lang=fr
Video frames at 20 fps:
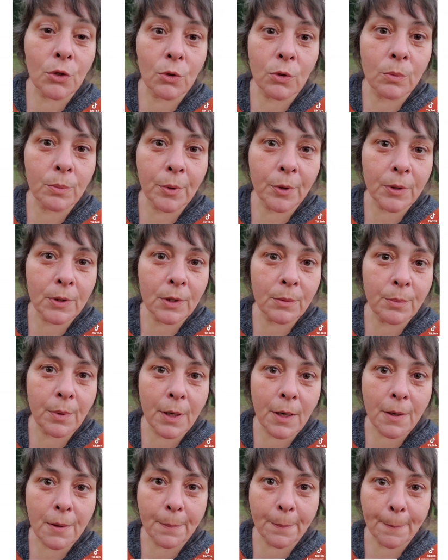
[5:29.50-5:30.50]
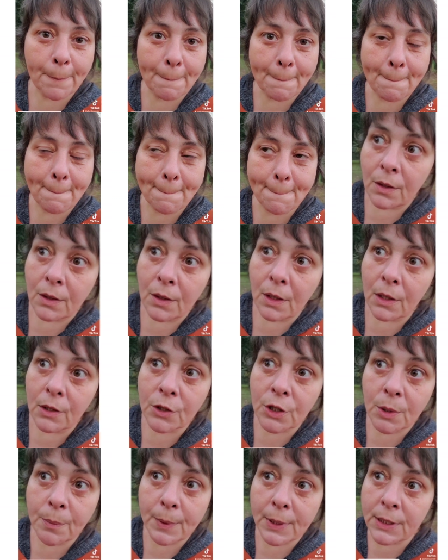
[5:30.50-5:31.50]
comprenaient pas. Alors
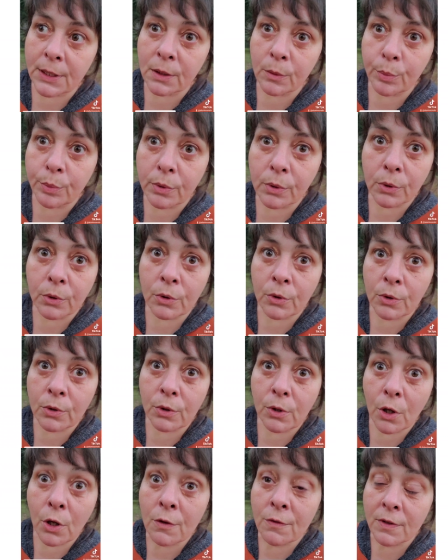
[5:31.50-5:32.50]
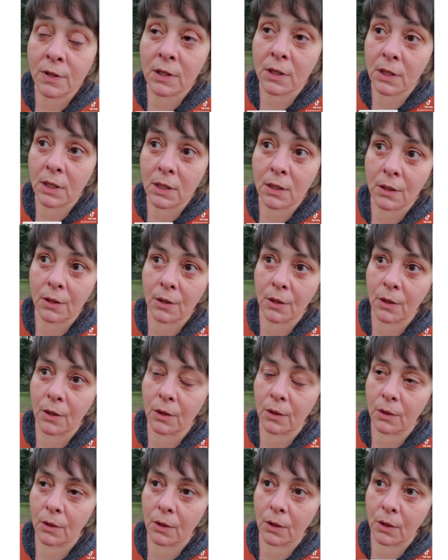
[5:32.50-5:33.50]
je sais pas si pour eux le love c'est euh,
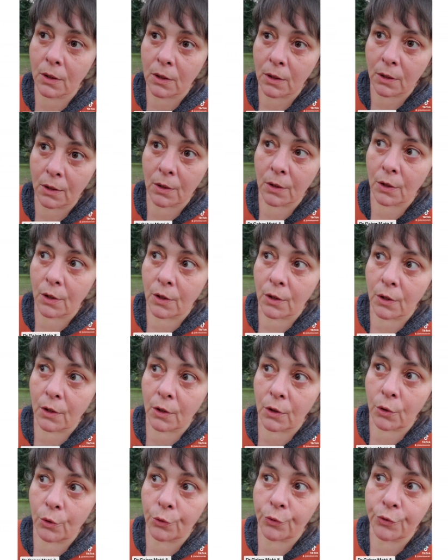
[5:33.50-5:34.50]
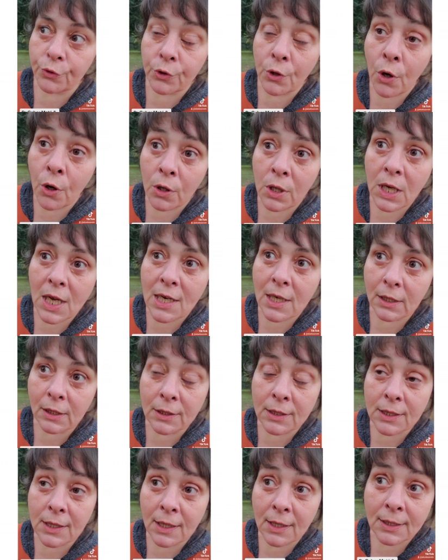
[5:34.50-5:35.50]
le viol et
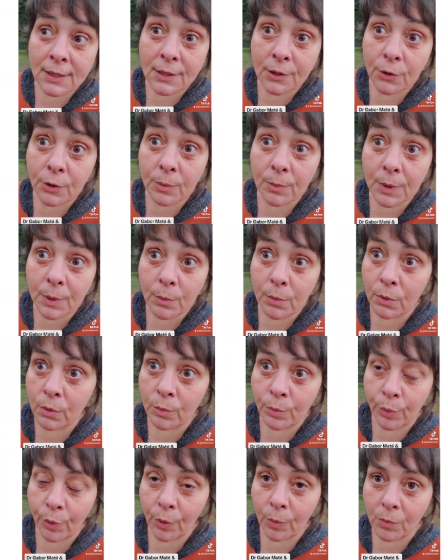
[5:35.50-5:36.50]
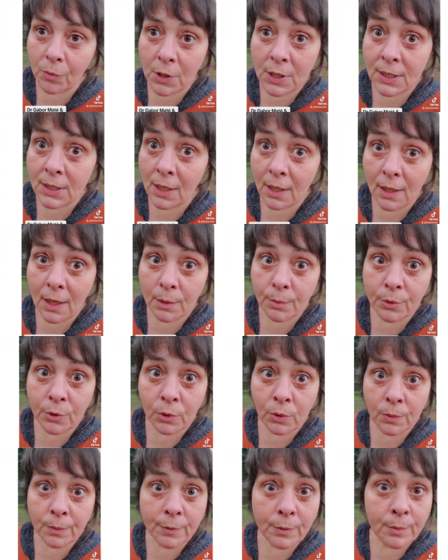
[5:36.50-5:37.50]
l'inceste, mais bon pour moi ça l'est
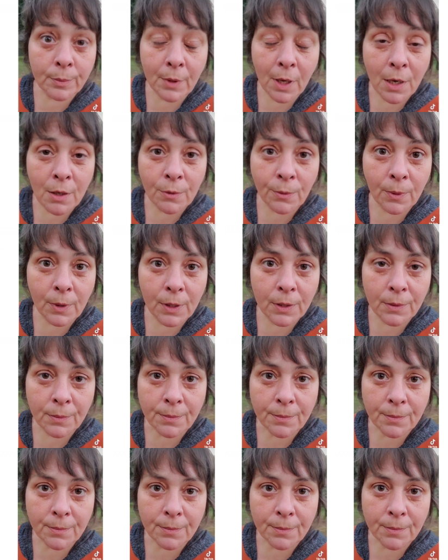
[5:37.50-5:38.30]
absolument pas quoi.